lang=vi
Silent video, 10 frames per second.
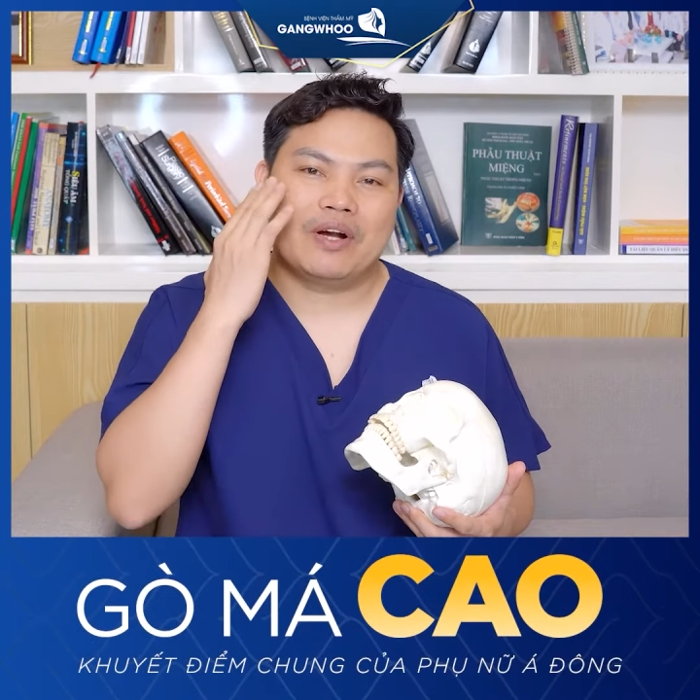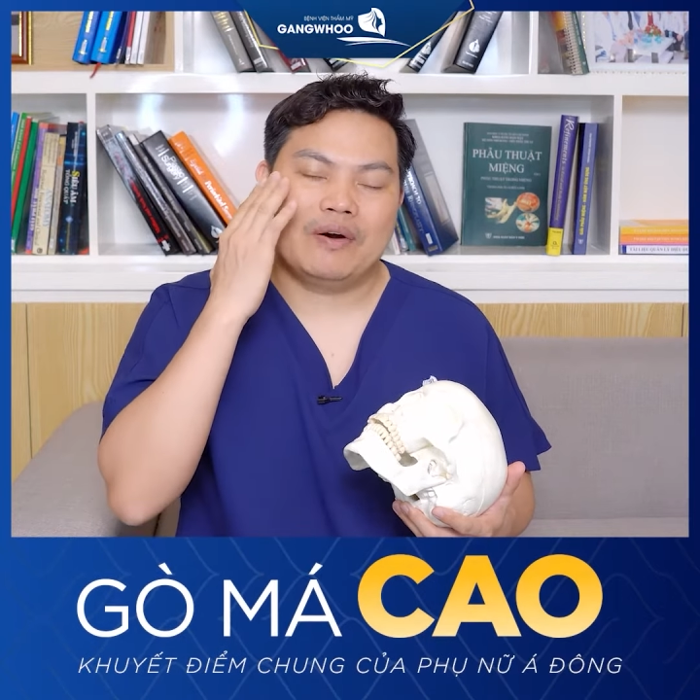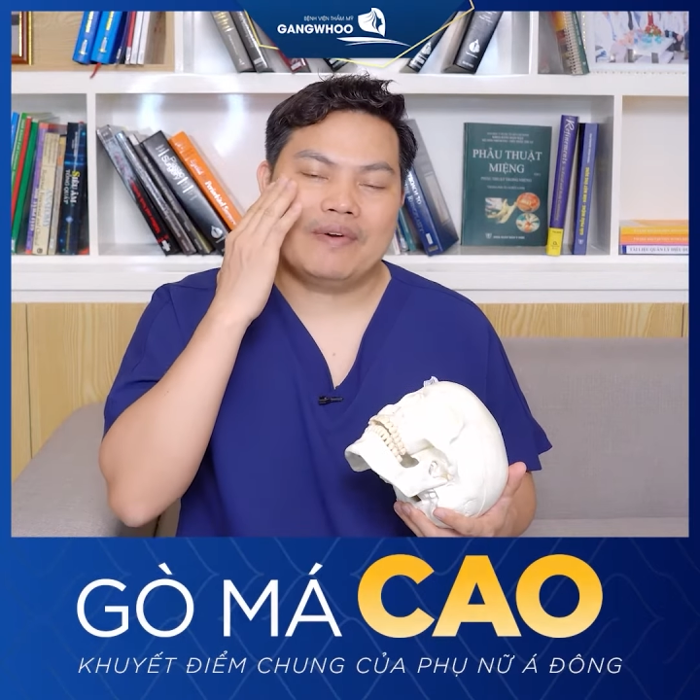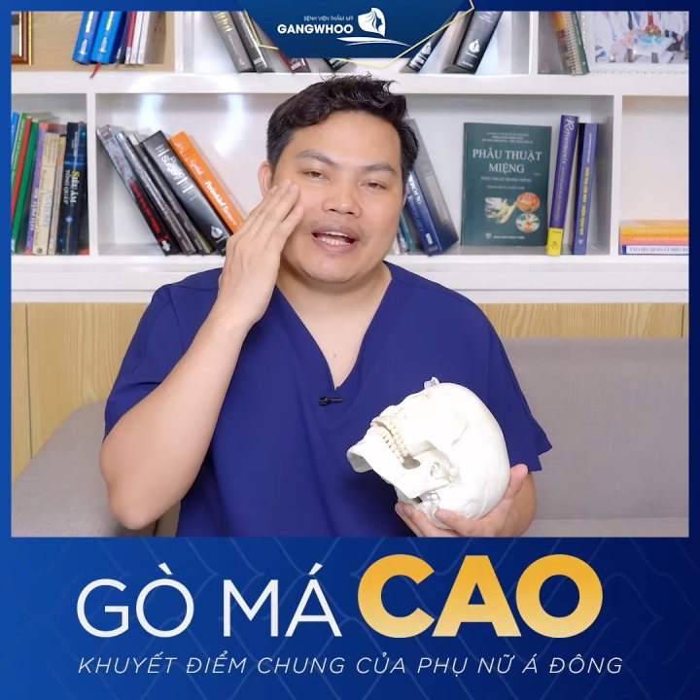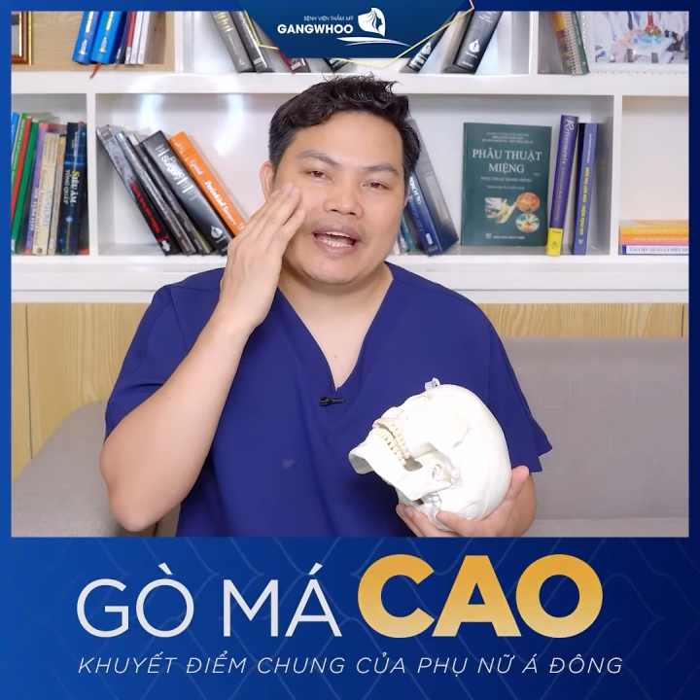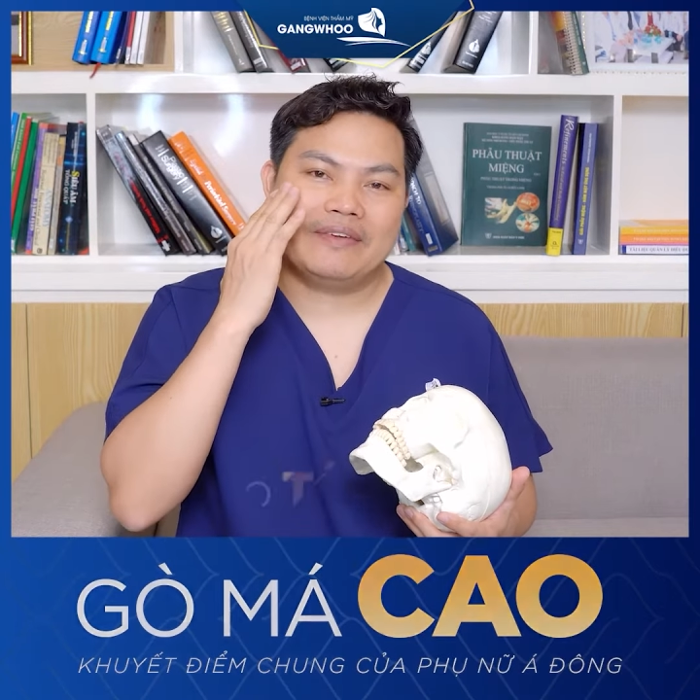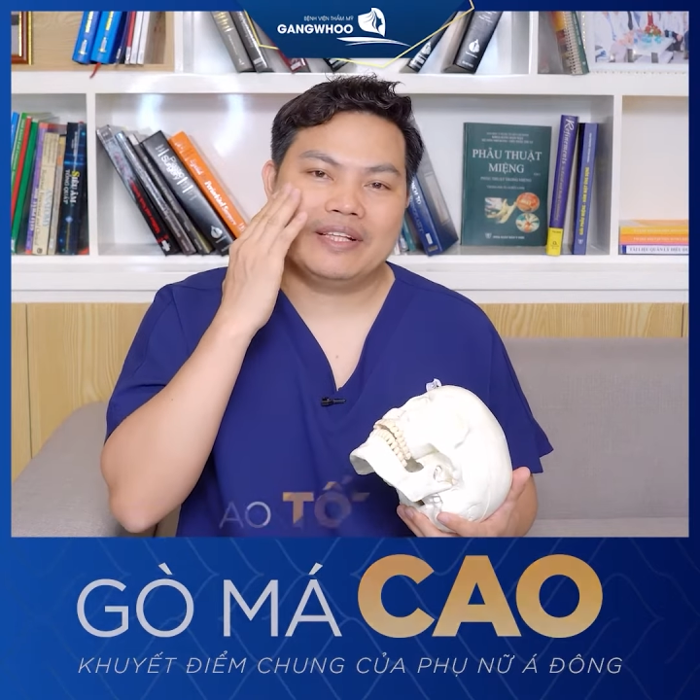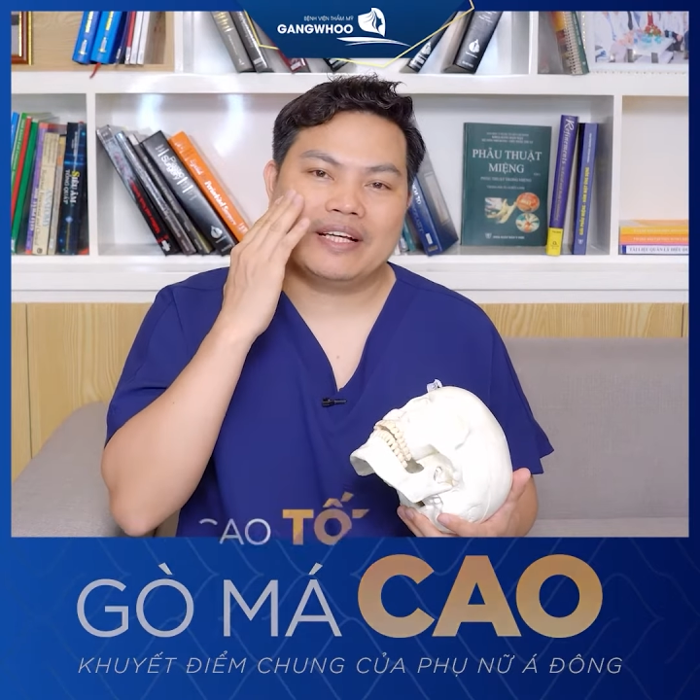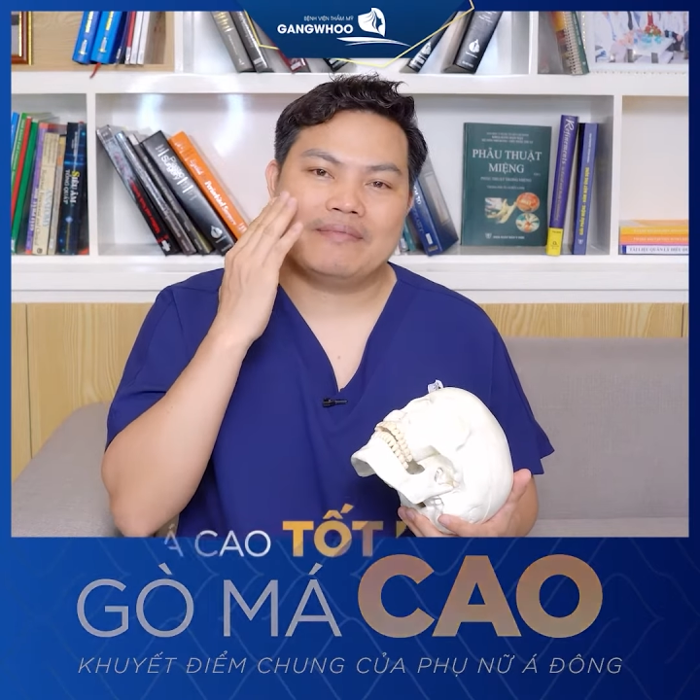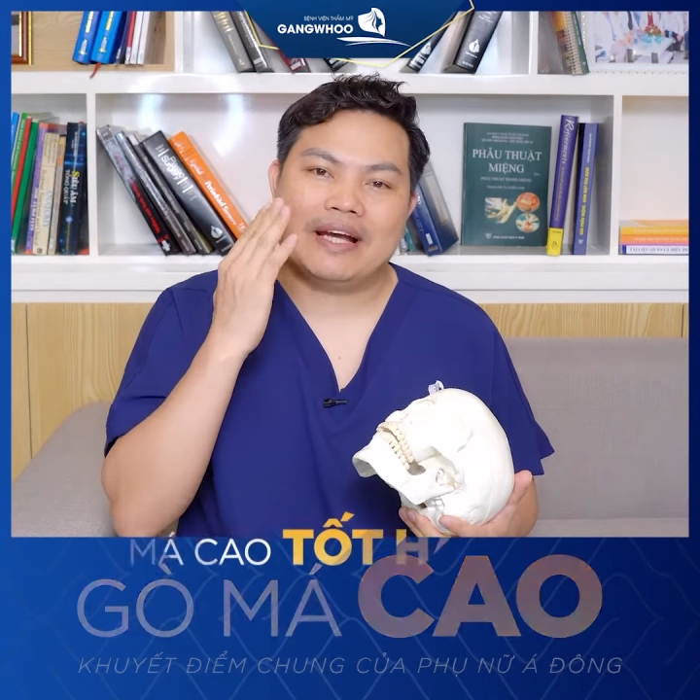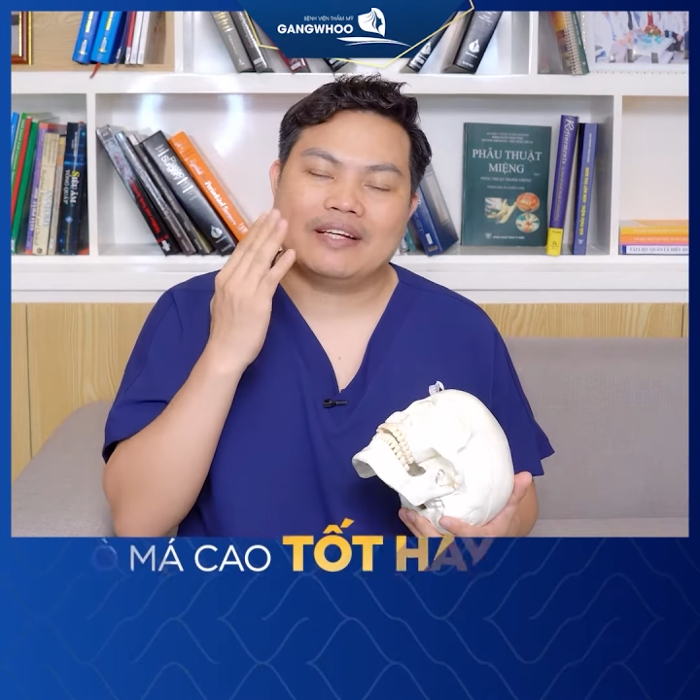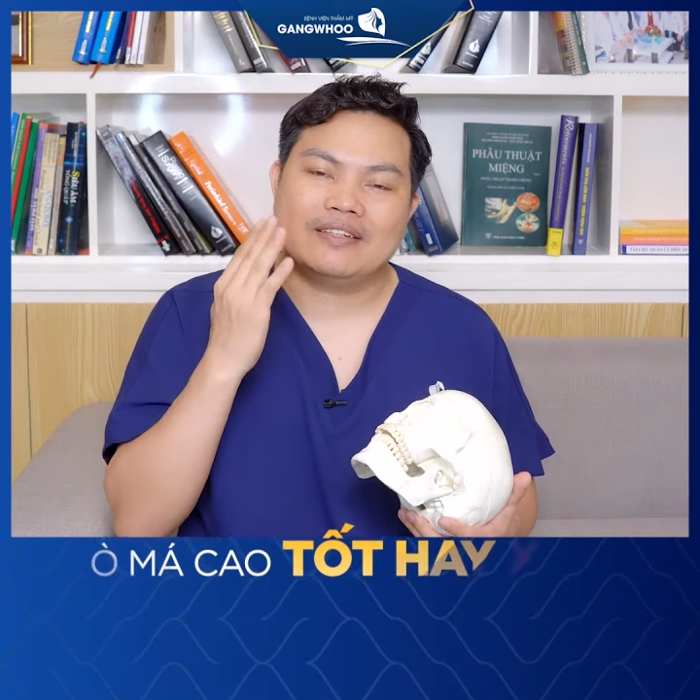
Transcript: gò má cao thì các bạn